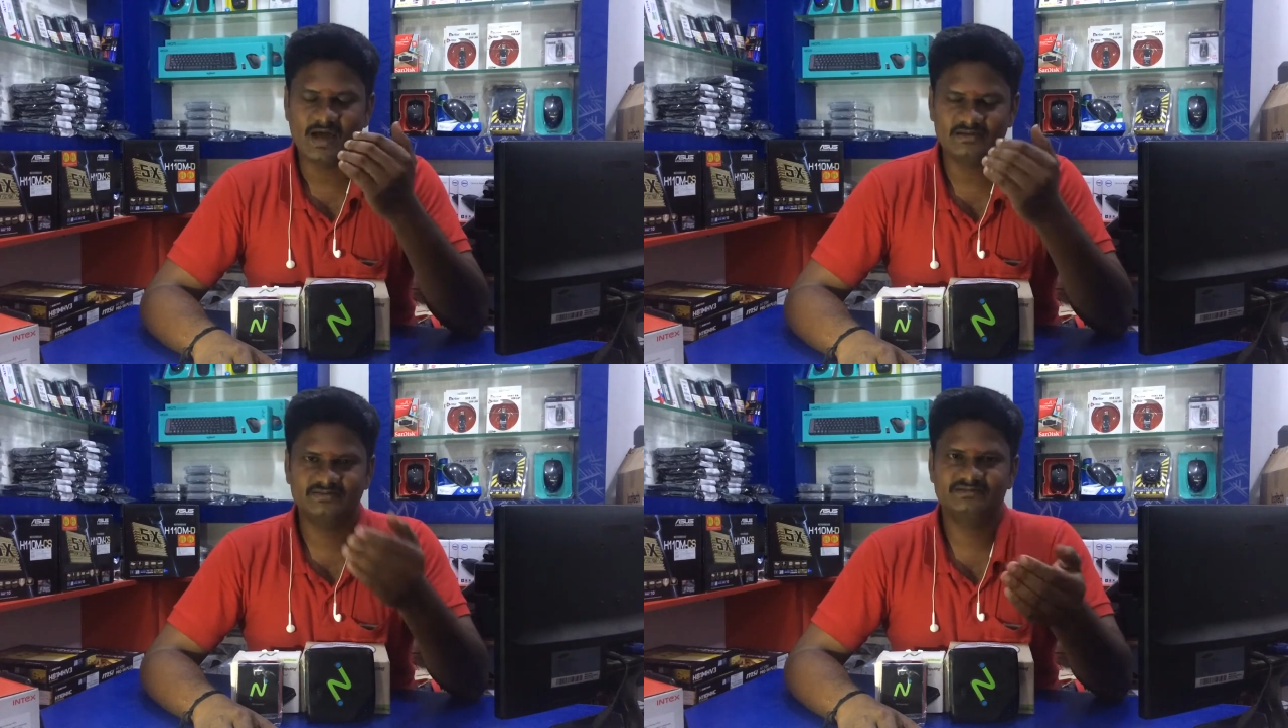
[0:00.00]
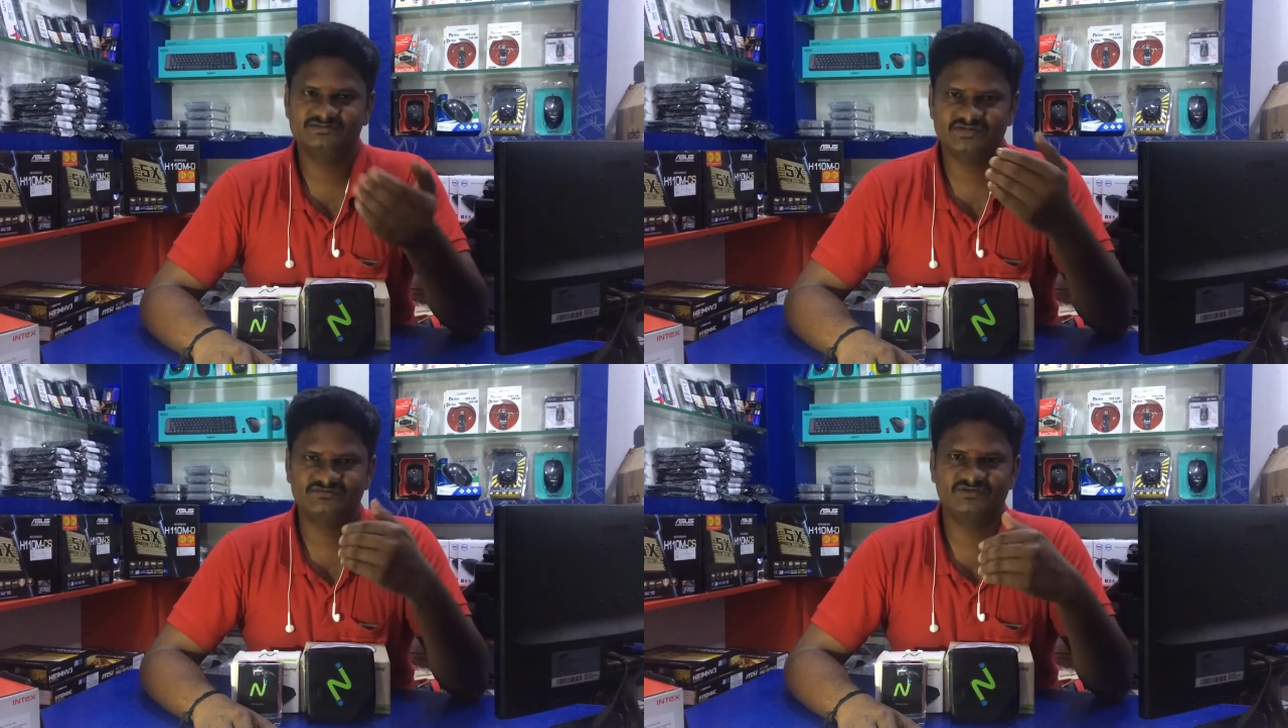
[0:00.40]
அதை இந்த
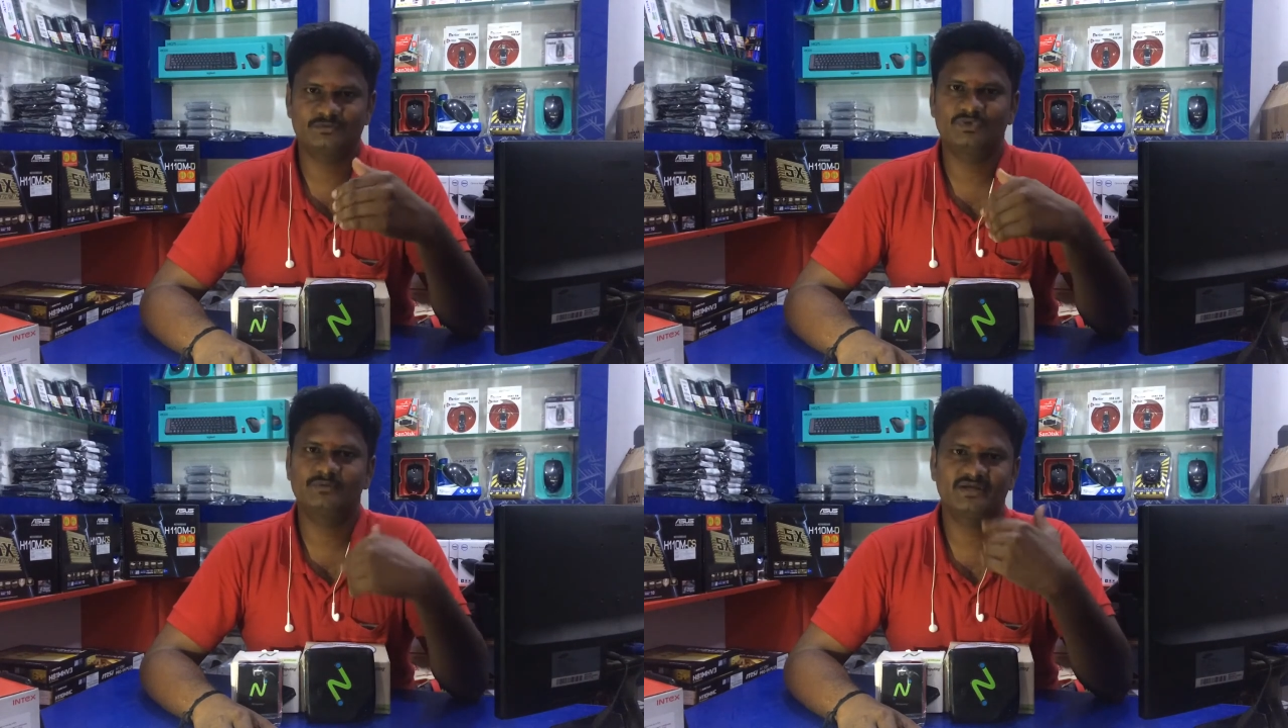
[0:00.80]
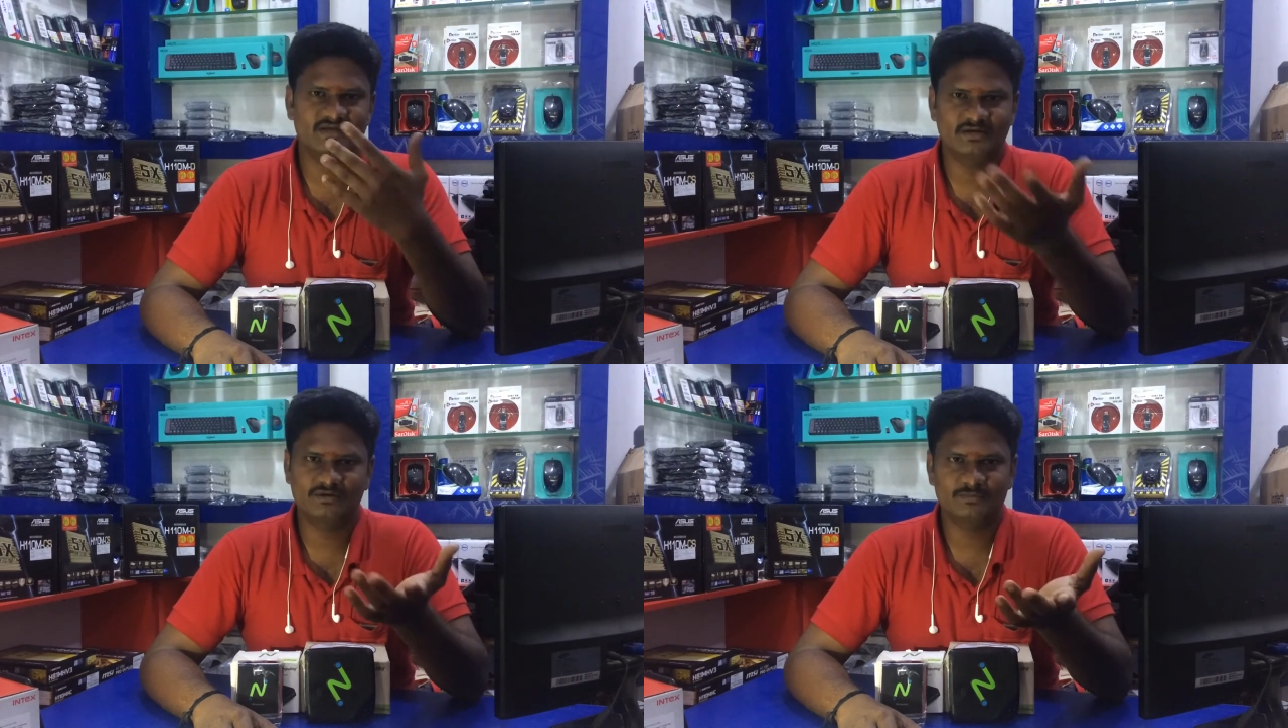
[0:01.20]
சாஃப்ட்வேர் மூலம்
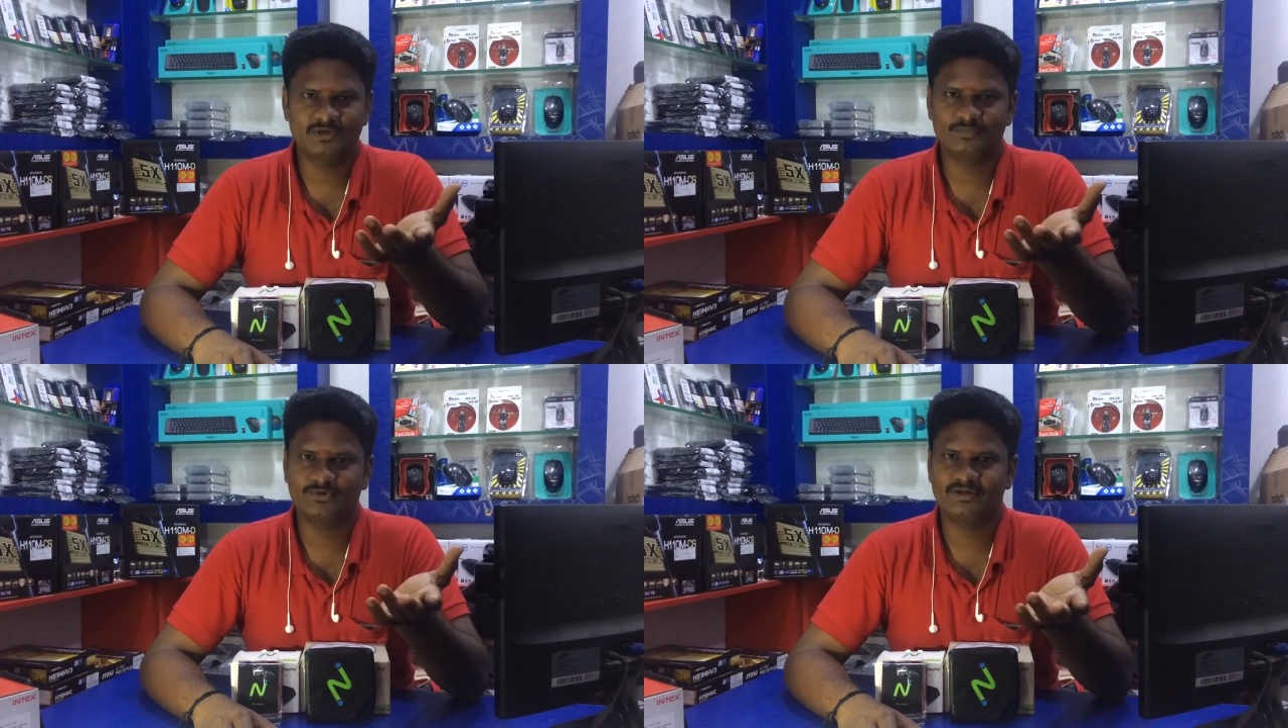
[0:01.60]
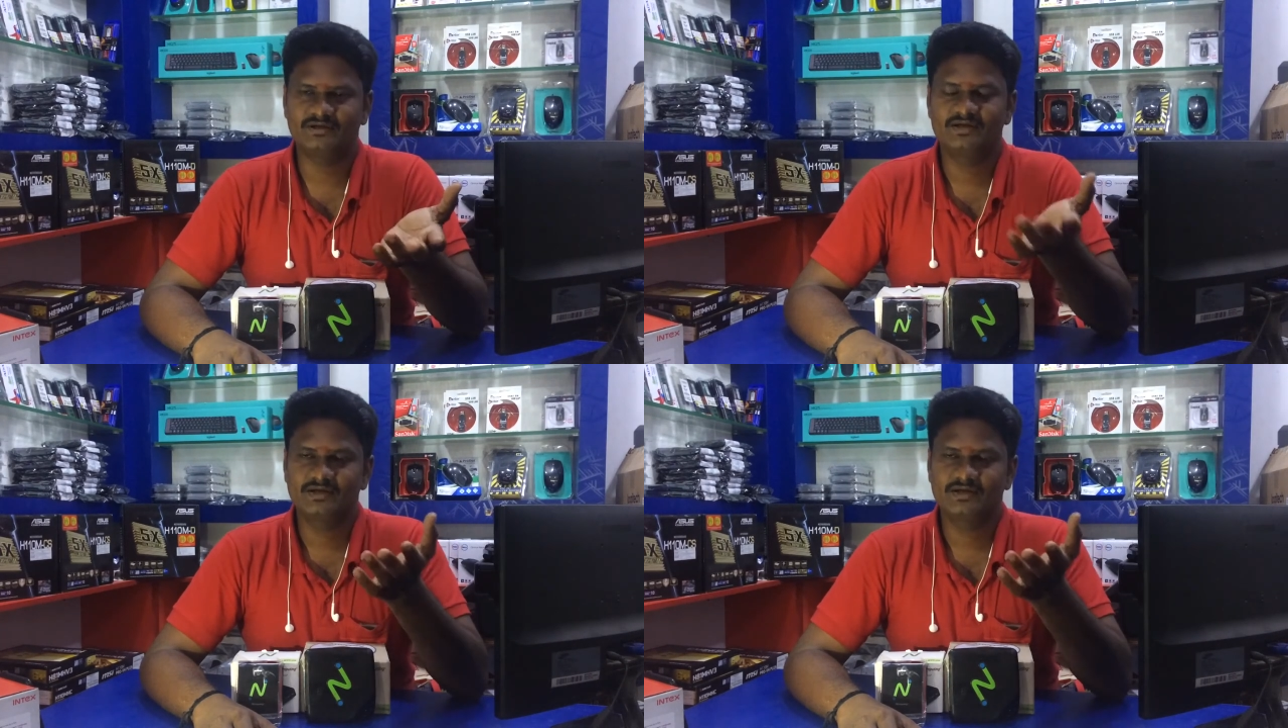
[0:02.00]
நீங்கள் கண்ட்ரோல் பண்ண போகிறீங்க